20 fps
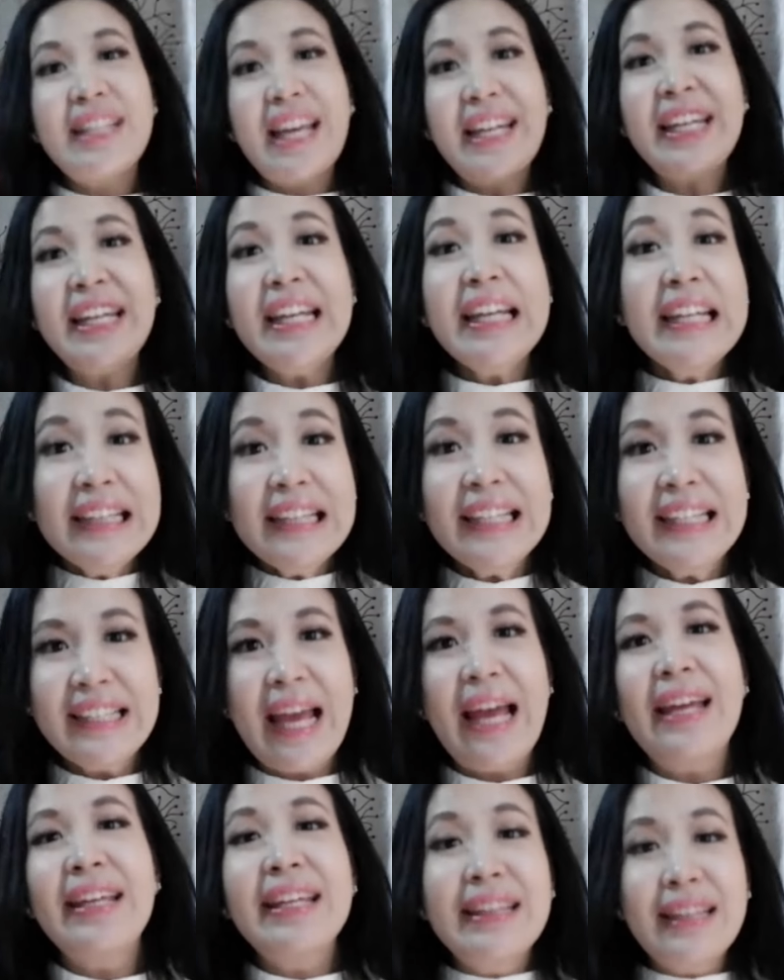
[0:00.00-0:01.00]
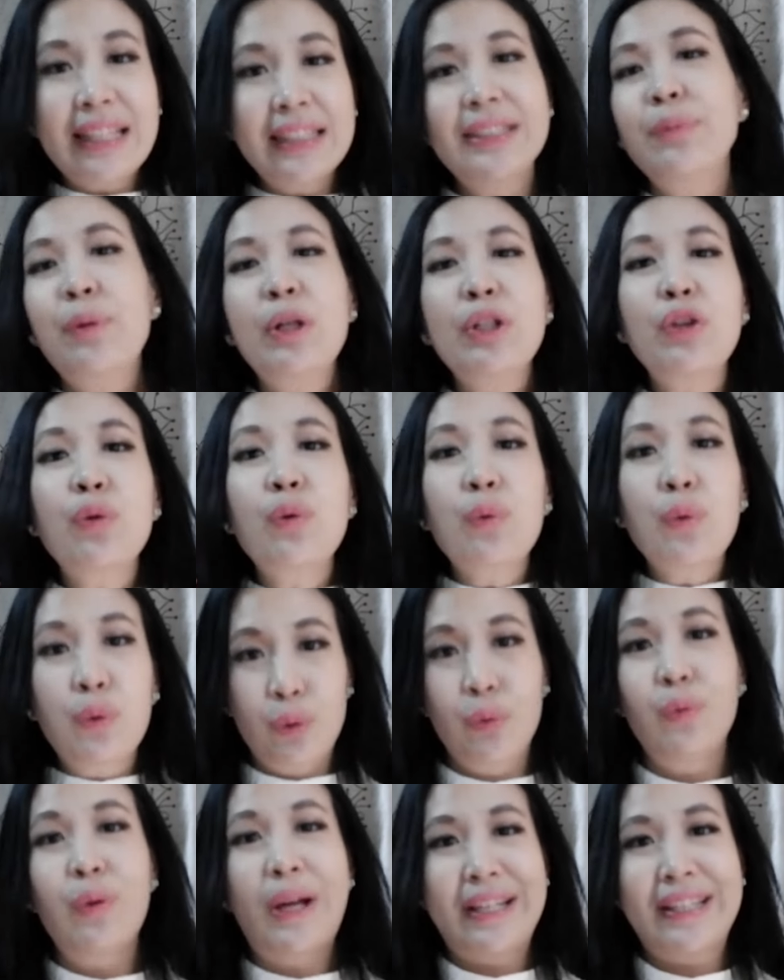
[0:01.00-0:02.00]
Jadi intinya kita semua itu
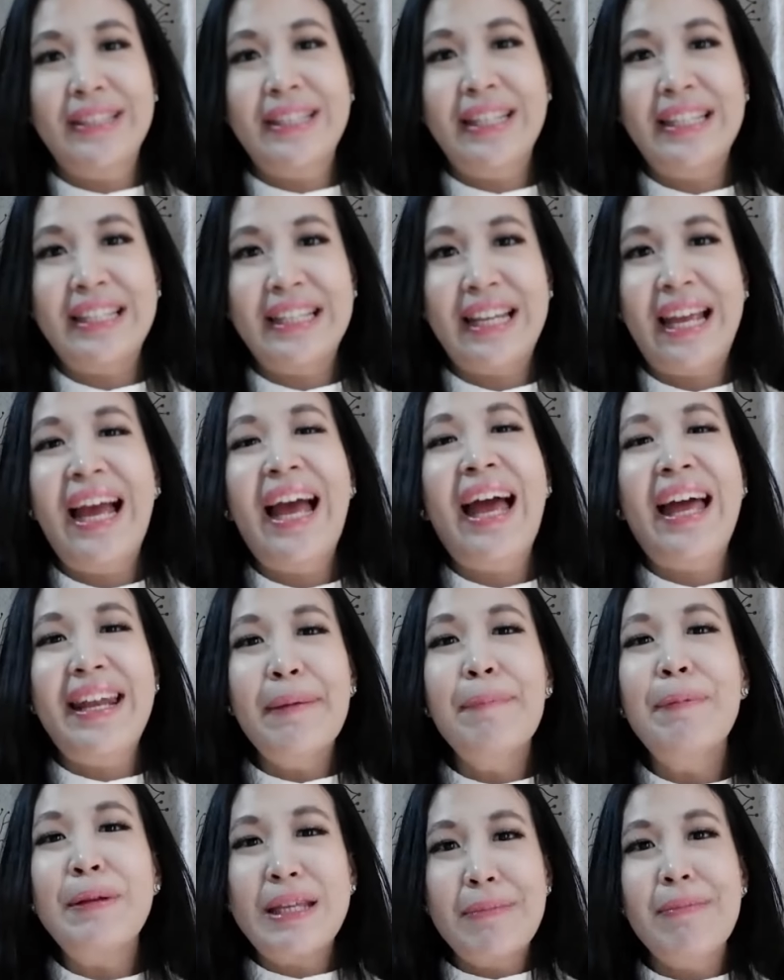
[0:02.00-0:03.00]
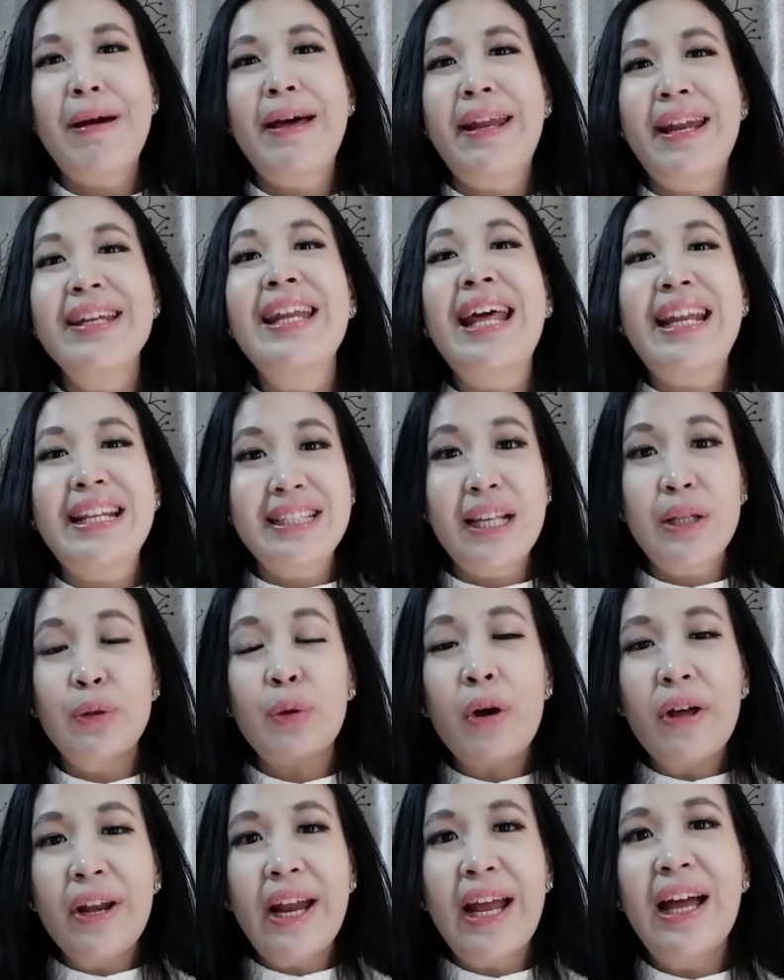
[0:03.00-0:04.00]
kutuan jadinya karena penyebaran dari satu
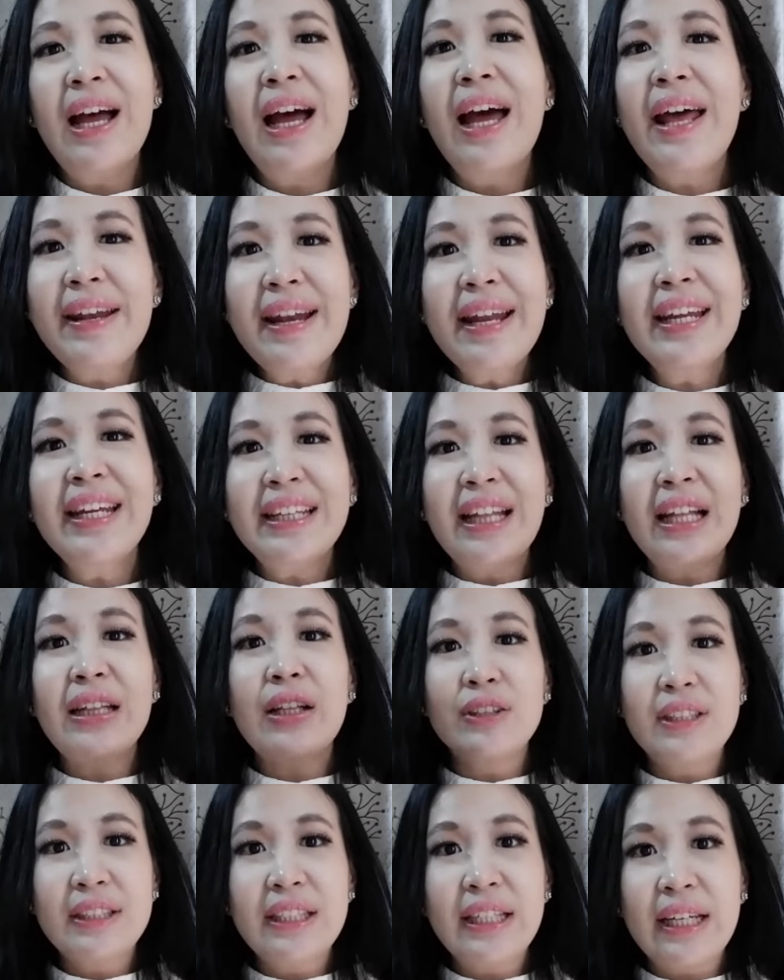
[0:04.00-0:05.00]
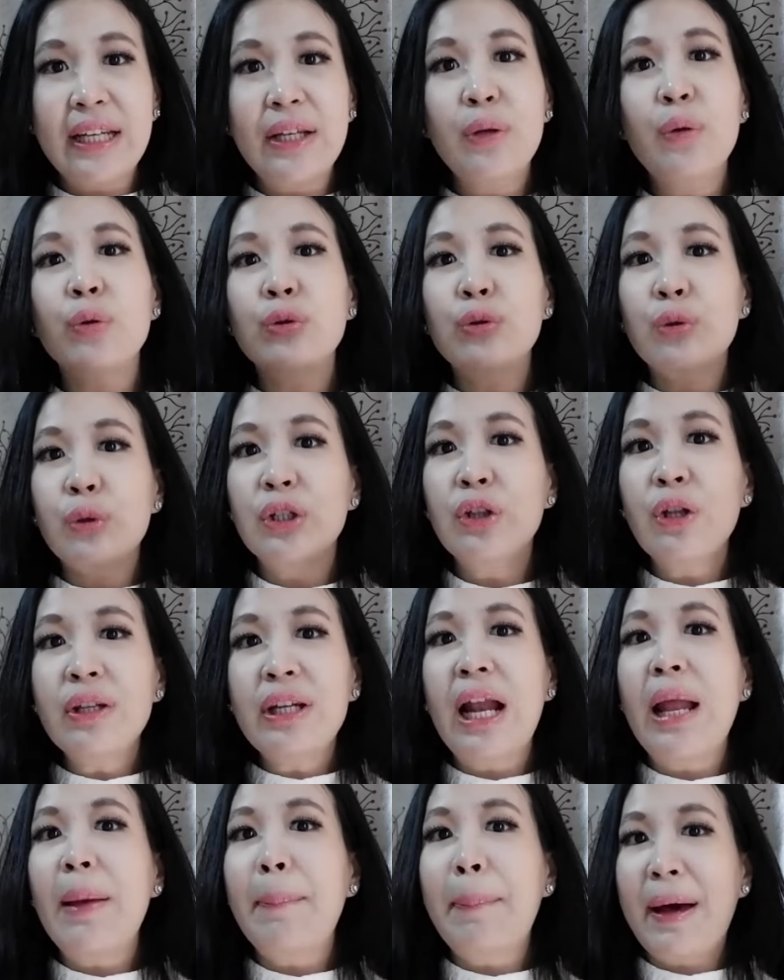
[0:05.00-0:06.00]
orang. Karena kita tahu sendiri kutu itu
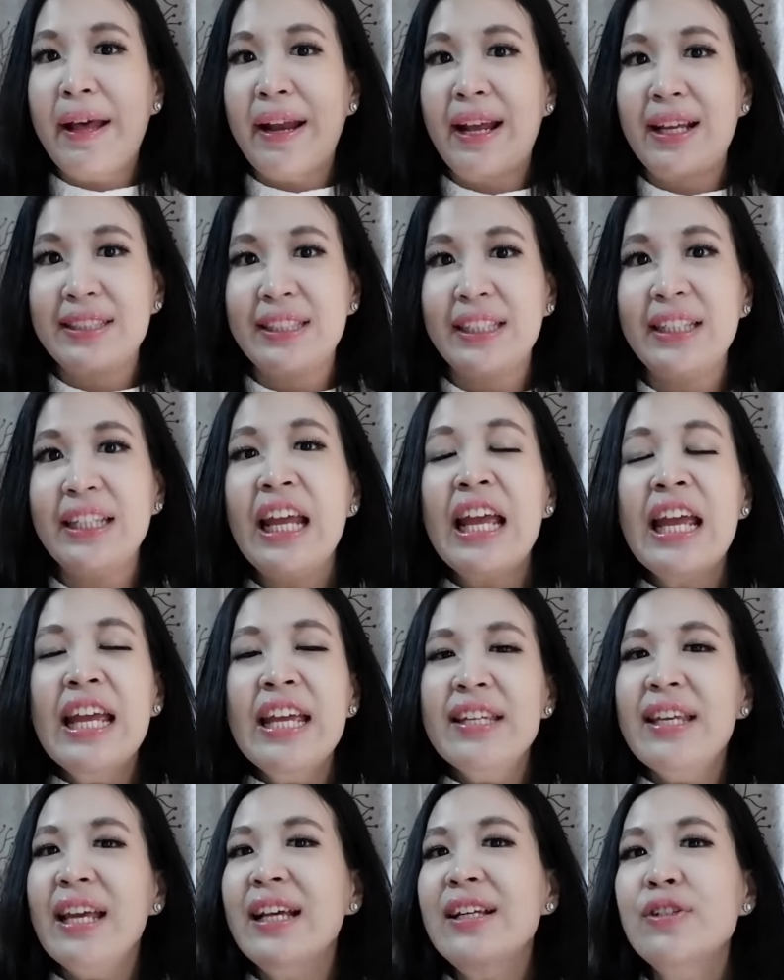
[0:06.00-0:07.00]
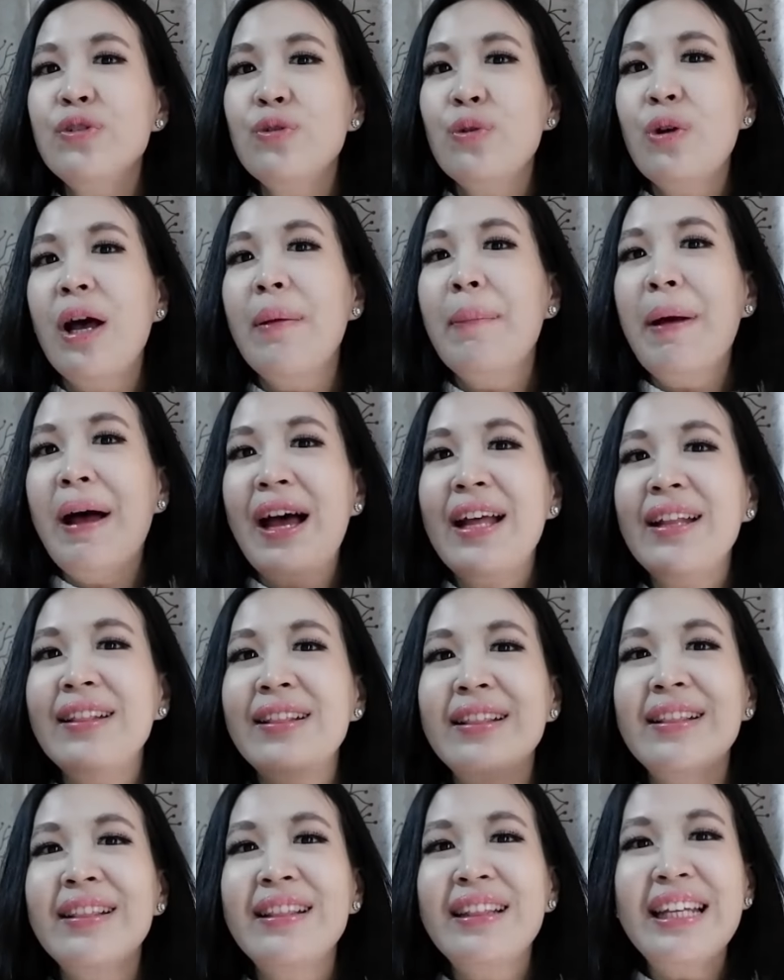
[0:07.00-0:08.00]
adalah parasit yang suka banget
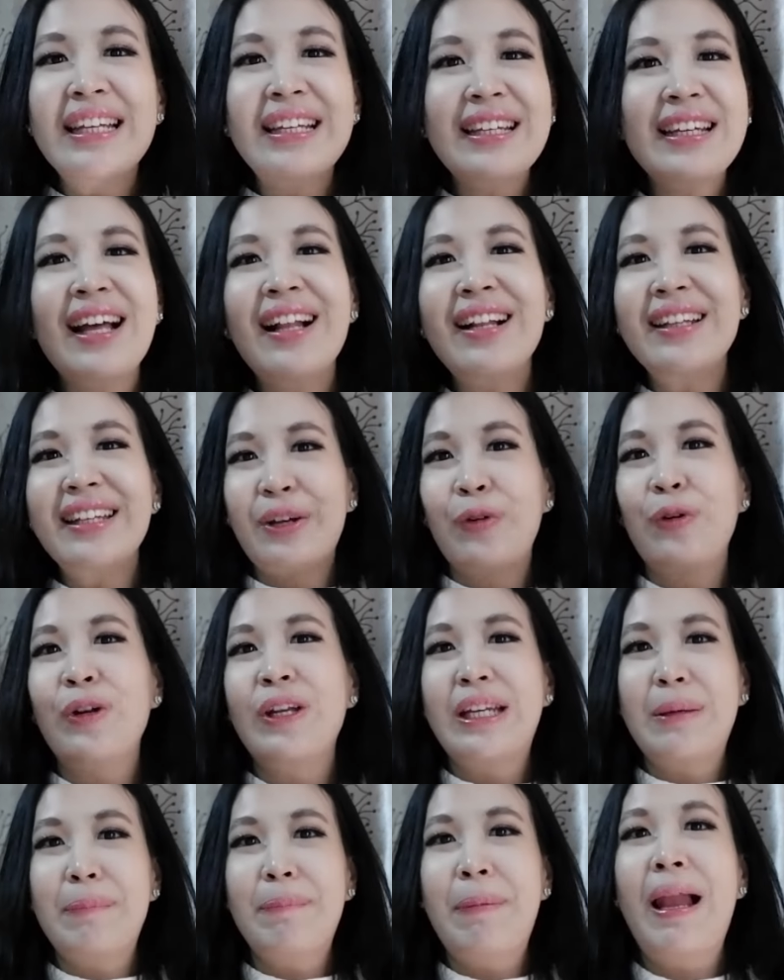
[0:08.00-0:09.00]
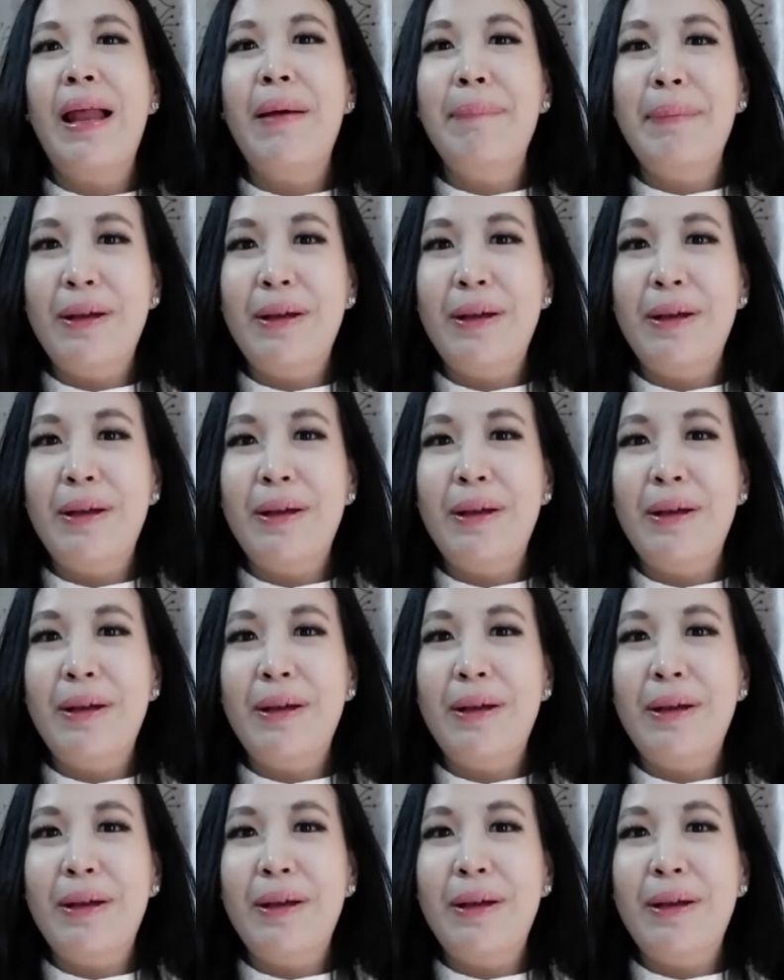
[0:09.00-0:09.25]
tinggal di kulit kepala